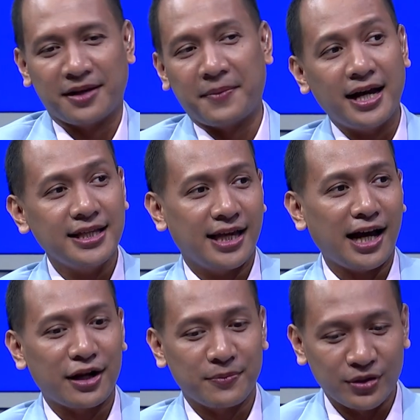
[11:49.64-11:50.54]
sama aja ya
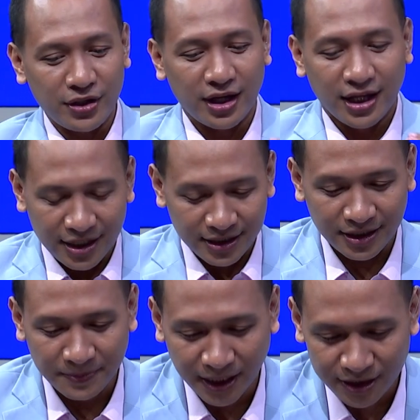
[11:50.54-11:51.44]
karbonnya
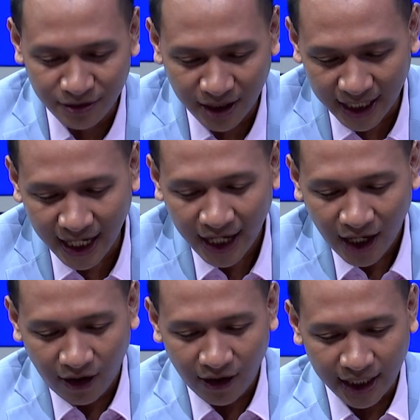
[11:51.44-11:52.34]
tetap tinggi juga ya.
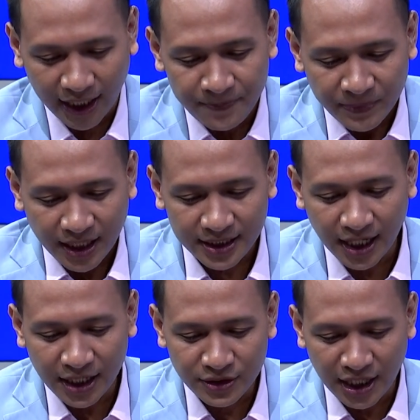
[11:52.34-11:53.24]
Yeah, yeah. Oke, kita
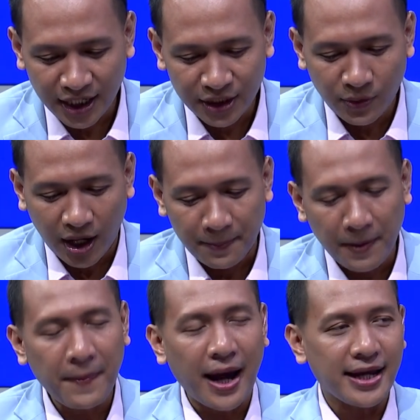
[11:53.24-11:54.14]
lanjut yang kedua,
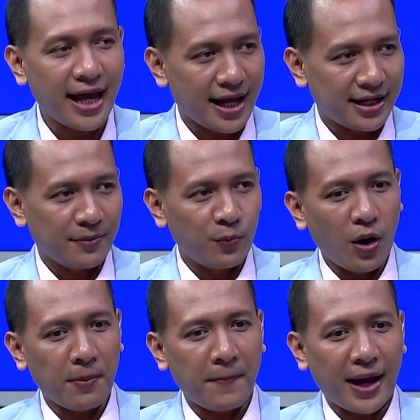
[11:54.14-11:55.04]
pepaya nih,
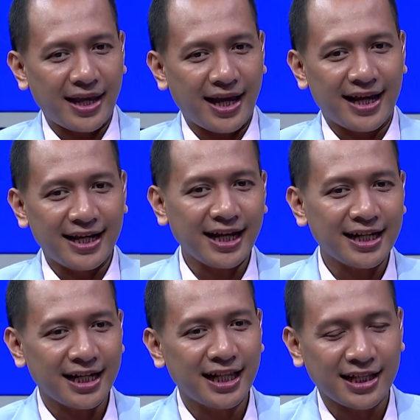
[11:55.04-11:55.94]
buah pepaya. Ini kan
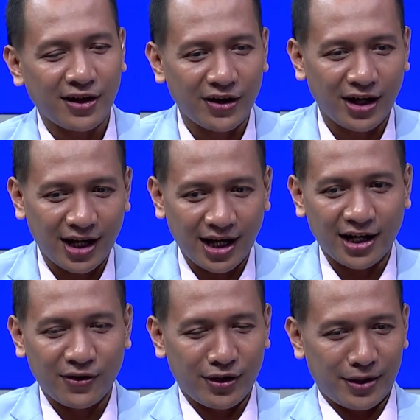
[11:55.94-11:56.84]
relate kalau
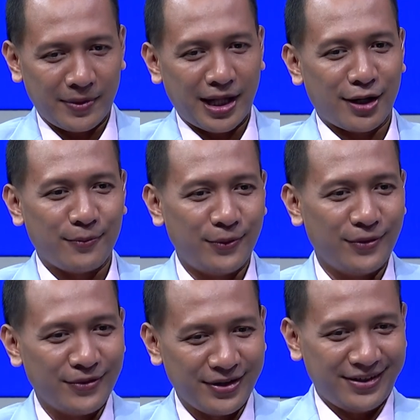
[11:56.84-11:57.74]
ada orang belera
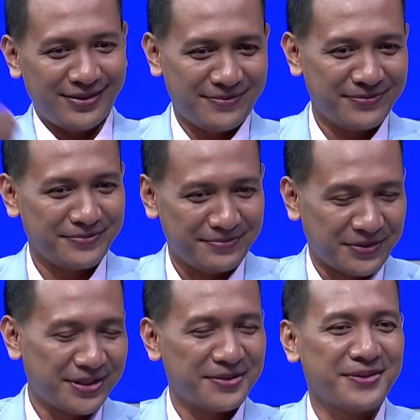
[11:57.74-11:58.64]
burung
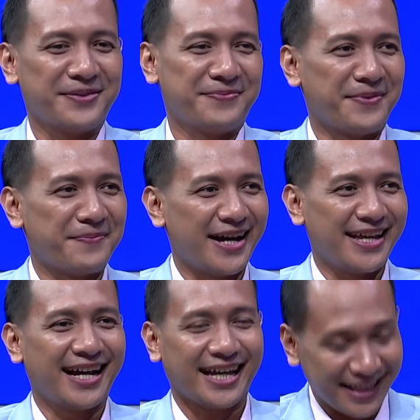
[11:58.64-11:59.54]
baunya
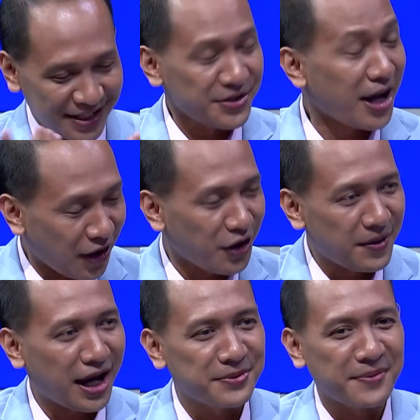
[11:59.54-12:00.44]
pepaya. Kita juga kalau
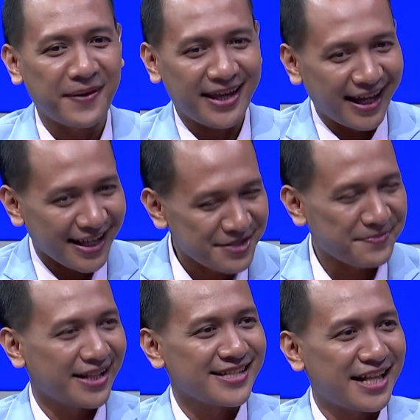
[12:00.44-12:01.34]
makan pepaya
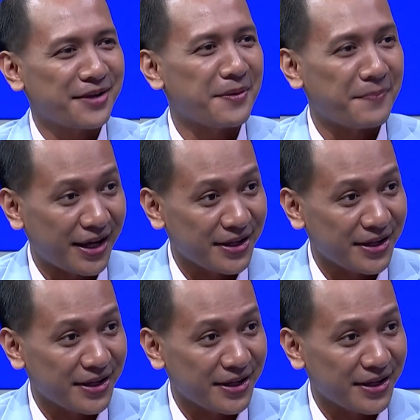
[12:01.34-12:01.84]
smells like pepaya